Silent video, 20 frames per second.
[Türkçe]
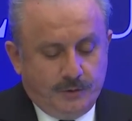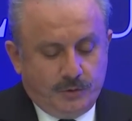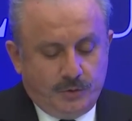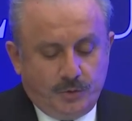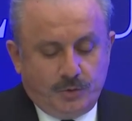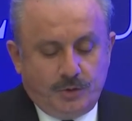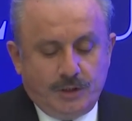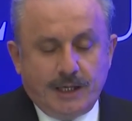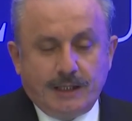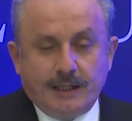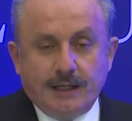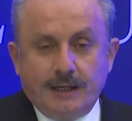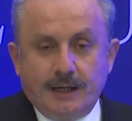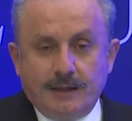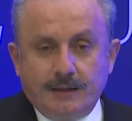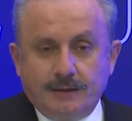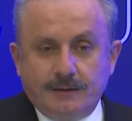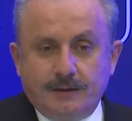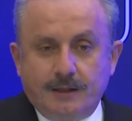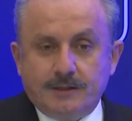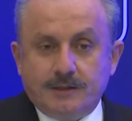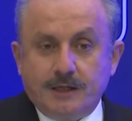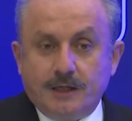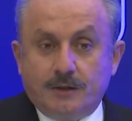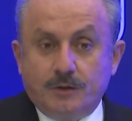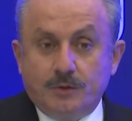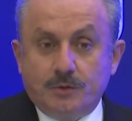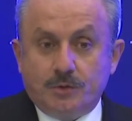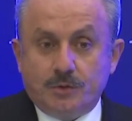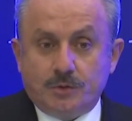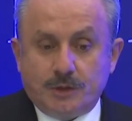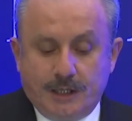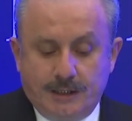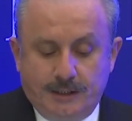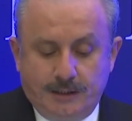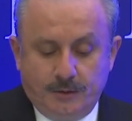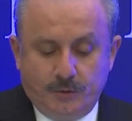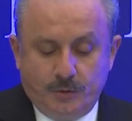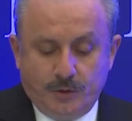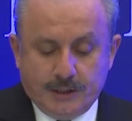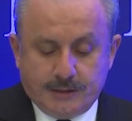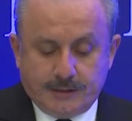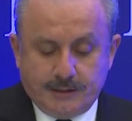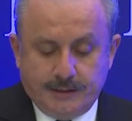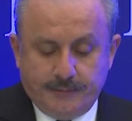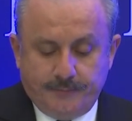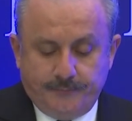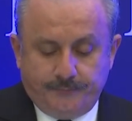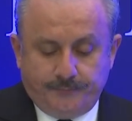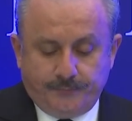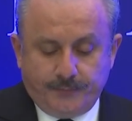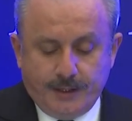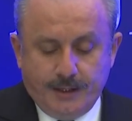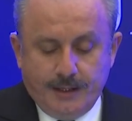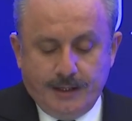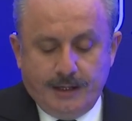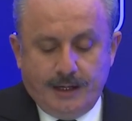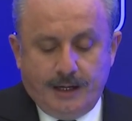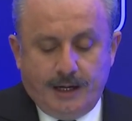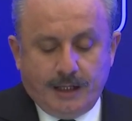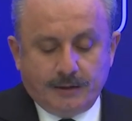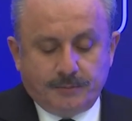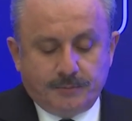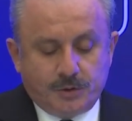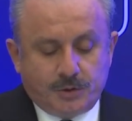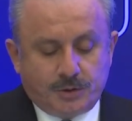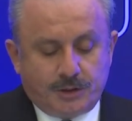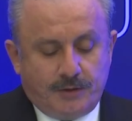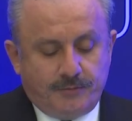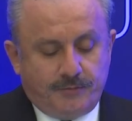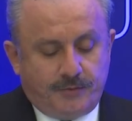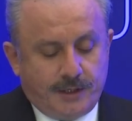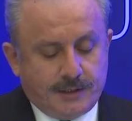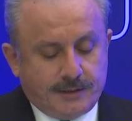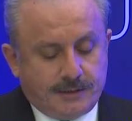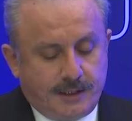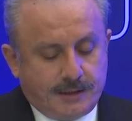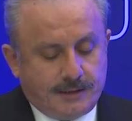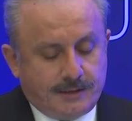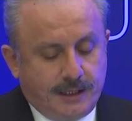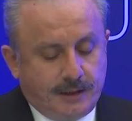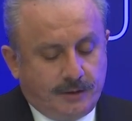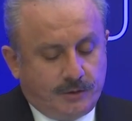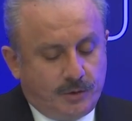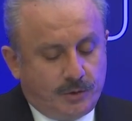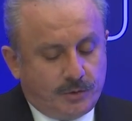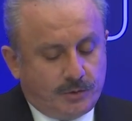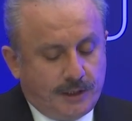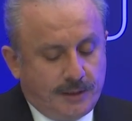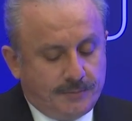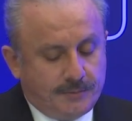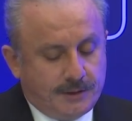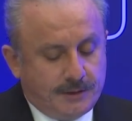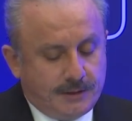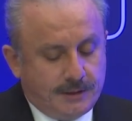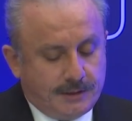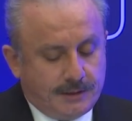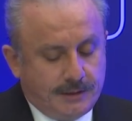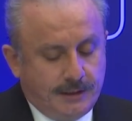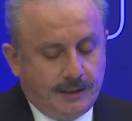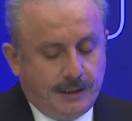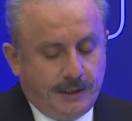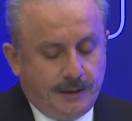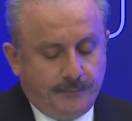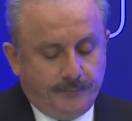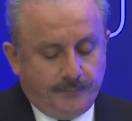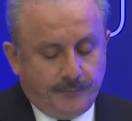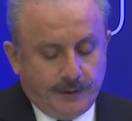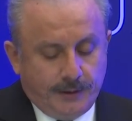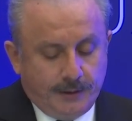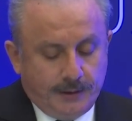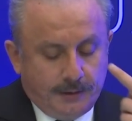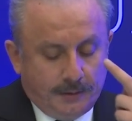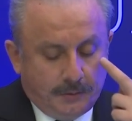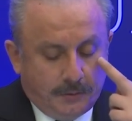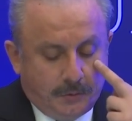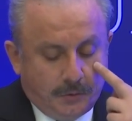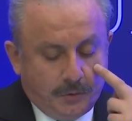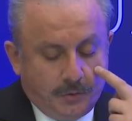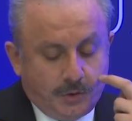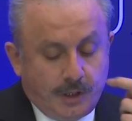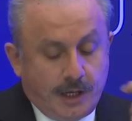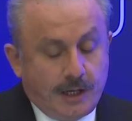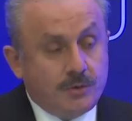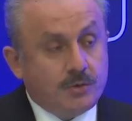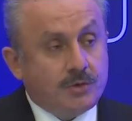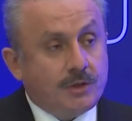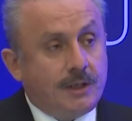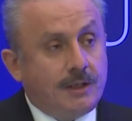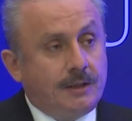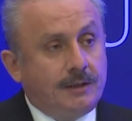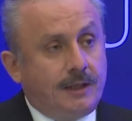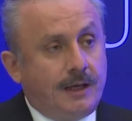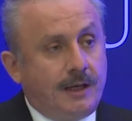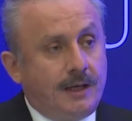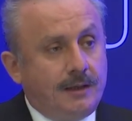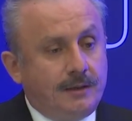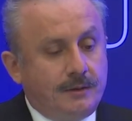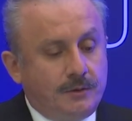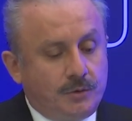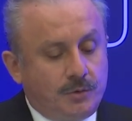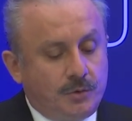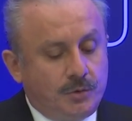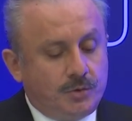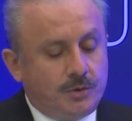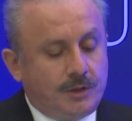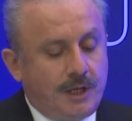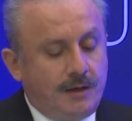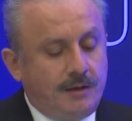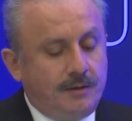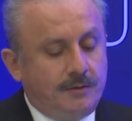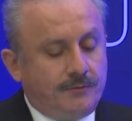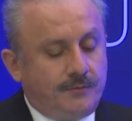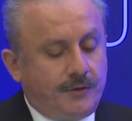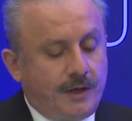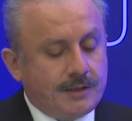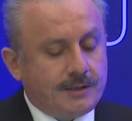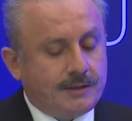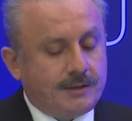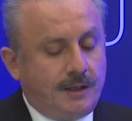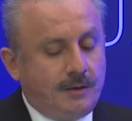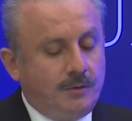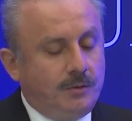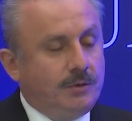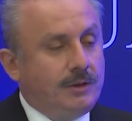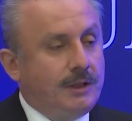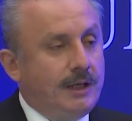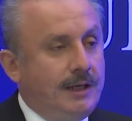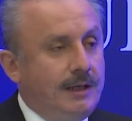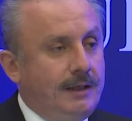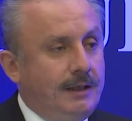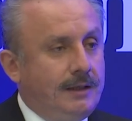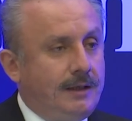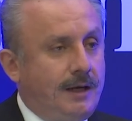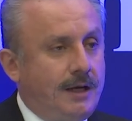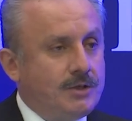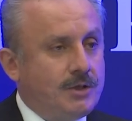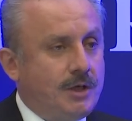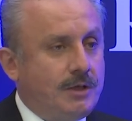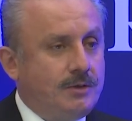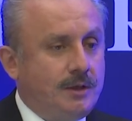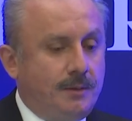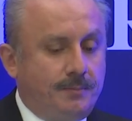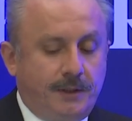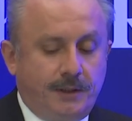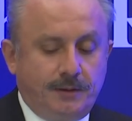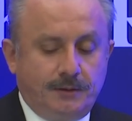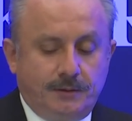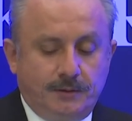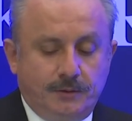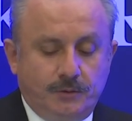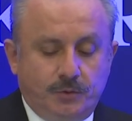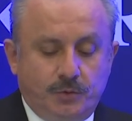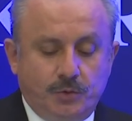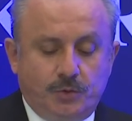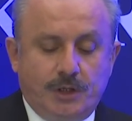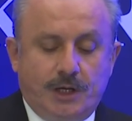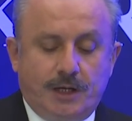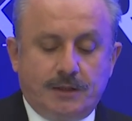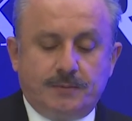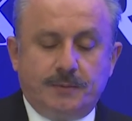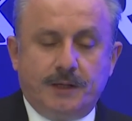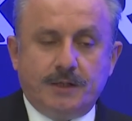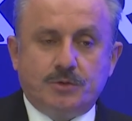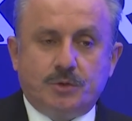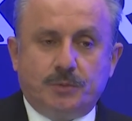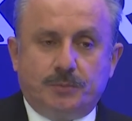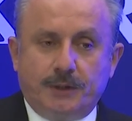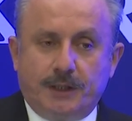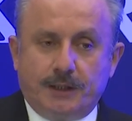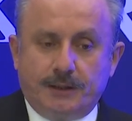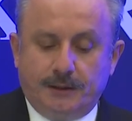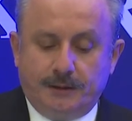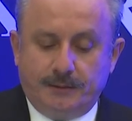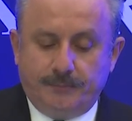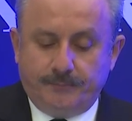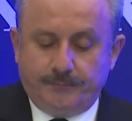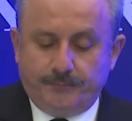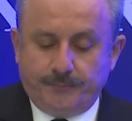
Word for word: Türkiye genelinde 850 üyesi, 60'tan fazla sektör temsilcisiyle, dünya üzerinde yüzden fazla ülkeye ihracat yapan TÜGİAD mensuplarını,